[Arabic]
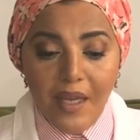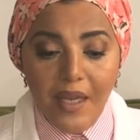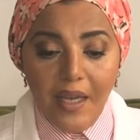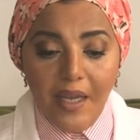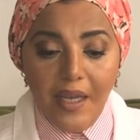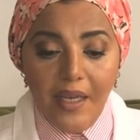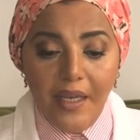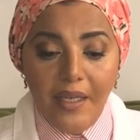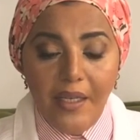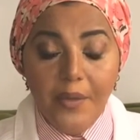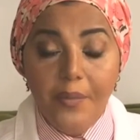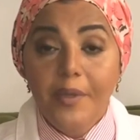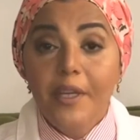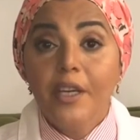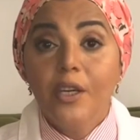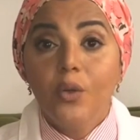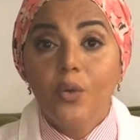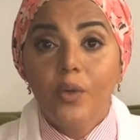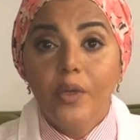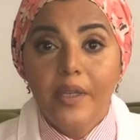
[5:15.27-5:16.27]
اللي
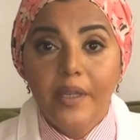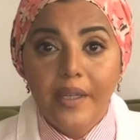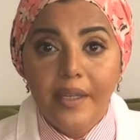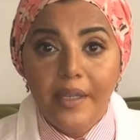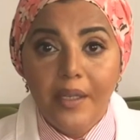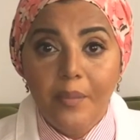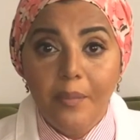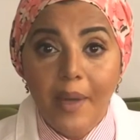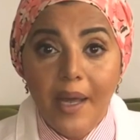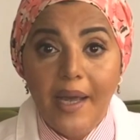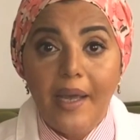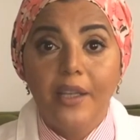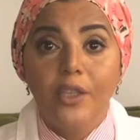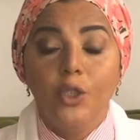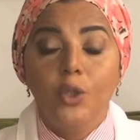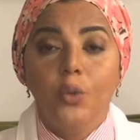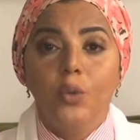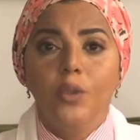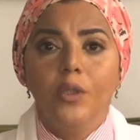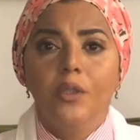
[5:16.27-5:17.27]
بيقروا البخت
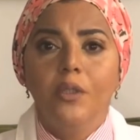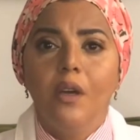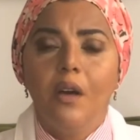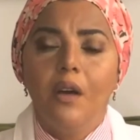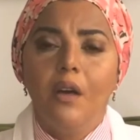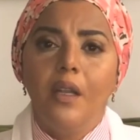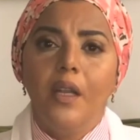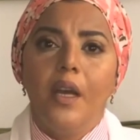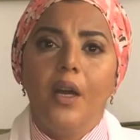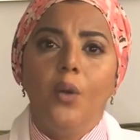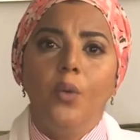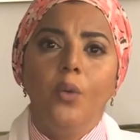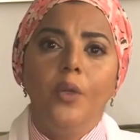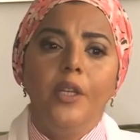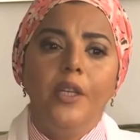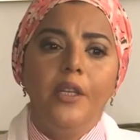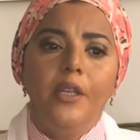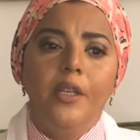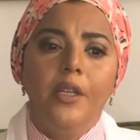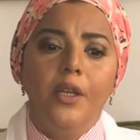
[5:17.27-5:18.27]
والطالع
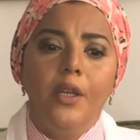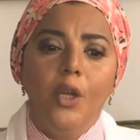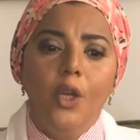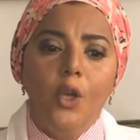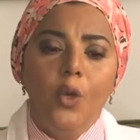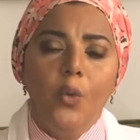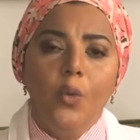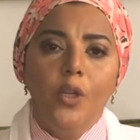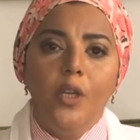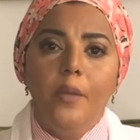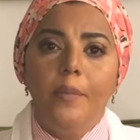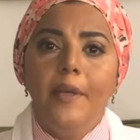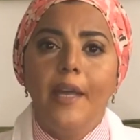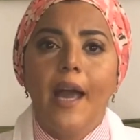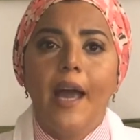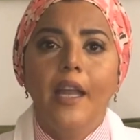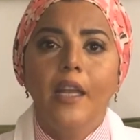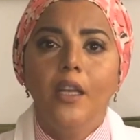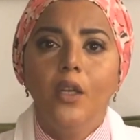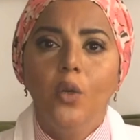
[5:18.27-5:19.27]
واللي
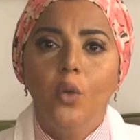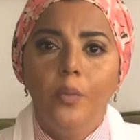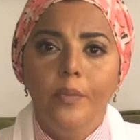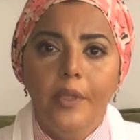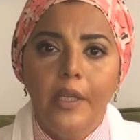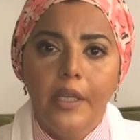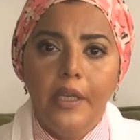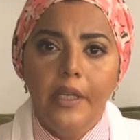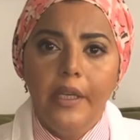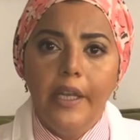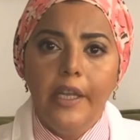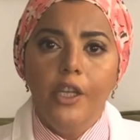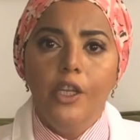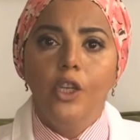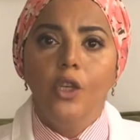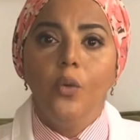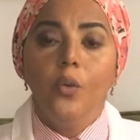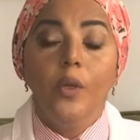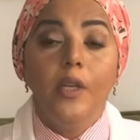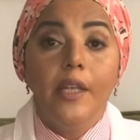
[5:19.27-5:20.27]
بيعالجوا من
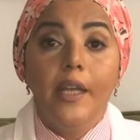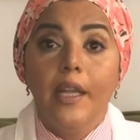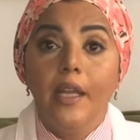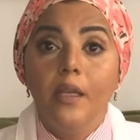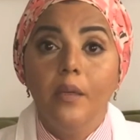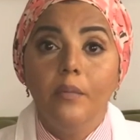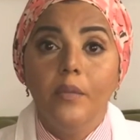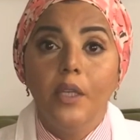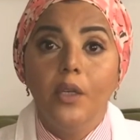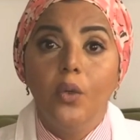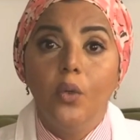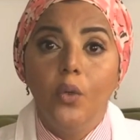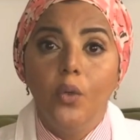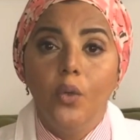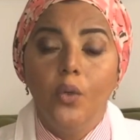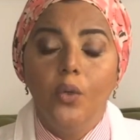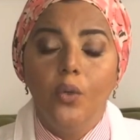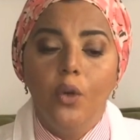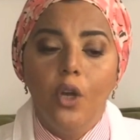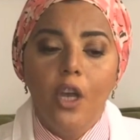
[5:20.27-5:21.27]
الجن والكلام ده
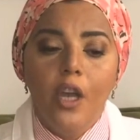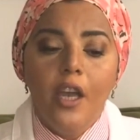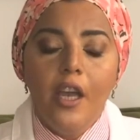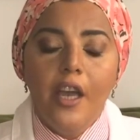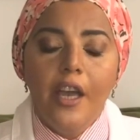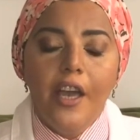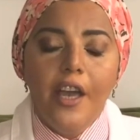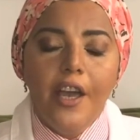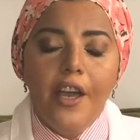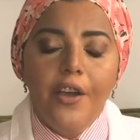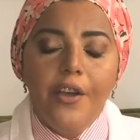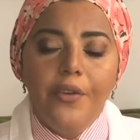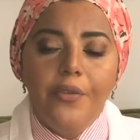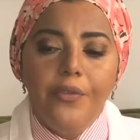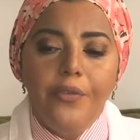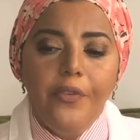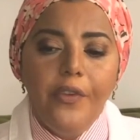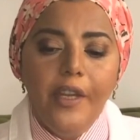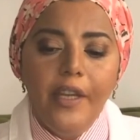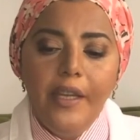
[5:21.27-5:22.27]
كله
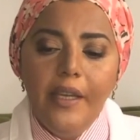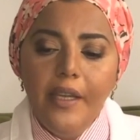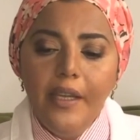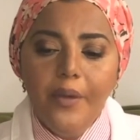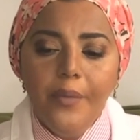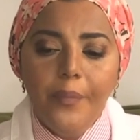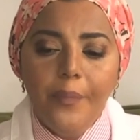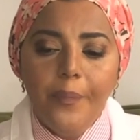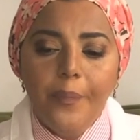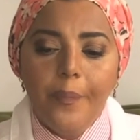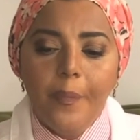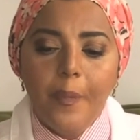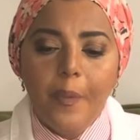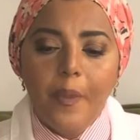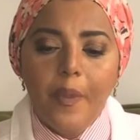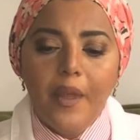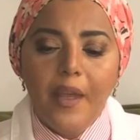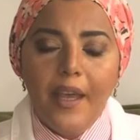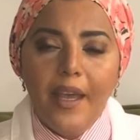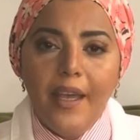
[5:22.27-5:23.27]
في
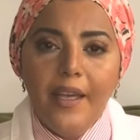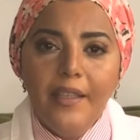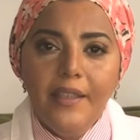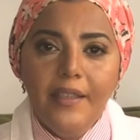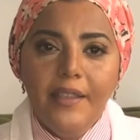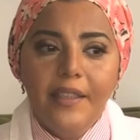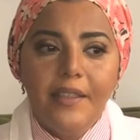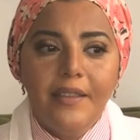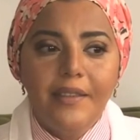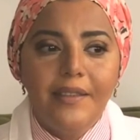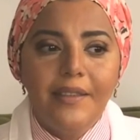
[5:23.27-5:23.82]
حتة